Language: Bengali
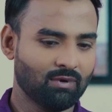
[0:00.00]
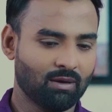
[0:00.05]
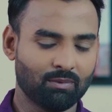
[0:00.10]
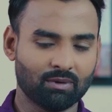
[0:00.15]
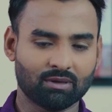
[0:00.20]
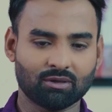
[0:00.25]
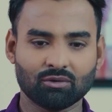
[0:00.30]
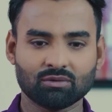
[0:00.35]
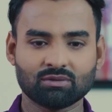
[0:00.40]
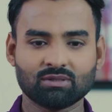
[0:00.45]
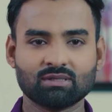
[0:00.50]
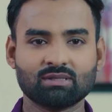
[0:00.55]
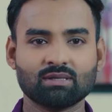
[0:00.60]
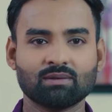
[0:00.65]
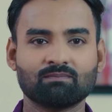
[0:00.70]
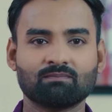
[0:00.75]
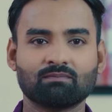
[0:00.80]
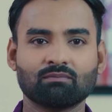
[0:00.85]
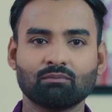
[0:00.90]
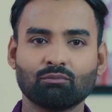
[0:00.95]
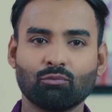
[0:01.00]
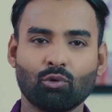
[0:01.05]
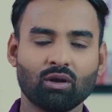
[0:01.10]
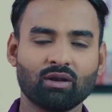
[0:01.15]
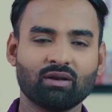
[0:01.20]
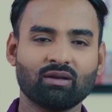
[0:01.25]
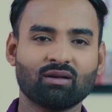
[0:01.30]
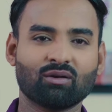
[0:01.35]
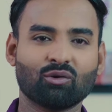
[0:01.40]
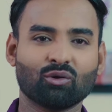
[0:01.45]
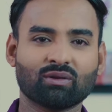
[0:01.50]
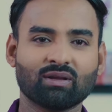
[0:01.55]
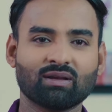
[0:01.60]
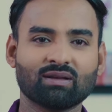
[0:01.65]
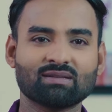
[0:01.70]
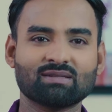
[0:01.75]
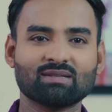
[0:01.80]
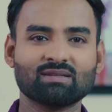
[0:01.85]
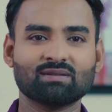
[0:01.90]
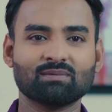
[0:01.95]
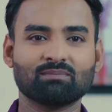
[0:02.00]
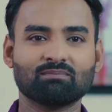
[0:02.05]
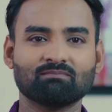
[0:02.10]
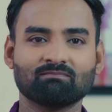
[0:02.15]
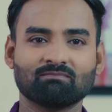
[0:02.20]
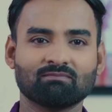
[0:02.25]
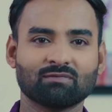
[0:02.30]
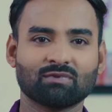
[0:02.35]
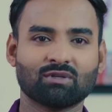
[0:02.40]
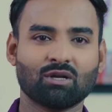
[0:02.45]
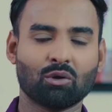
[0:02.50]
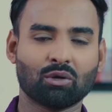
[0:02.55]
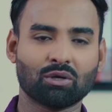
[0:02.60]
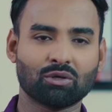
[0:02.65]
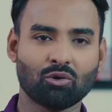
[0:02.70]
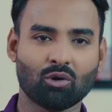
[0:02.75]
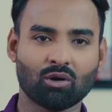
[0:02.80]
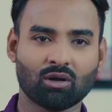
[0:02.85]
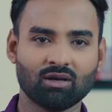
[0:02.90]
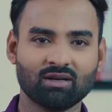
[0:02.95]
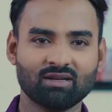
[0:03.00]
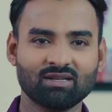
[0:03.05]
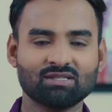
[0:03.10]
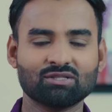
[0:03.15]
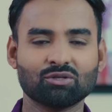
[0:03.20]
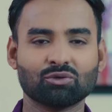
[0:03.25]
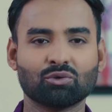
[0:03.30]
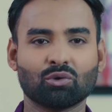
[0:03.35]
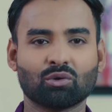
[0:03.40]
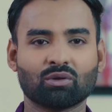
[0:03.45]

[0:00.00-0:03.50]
ব্যাপারটা হচ্ছে যে বলে না কথায় আছে যে কাউকে ঠকালে নিজেও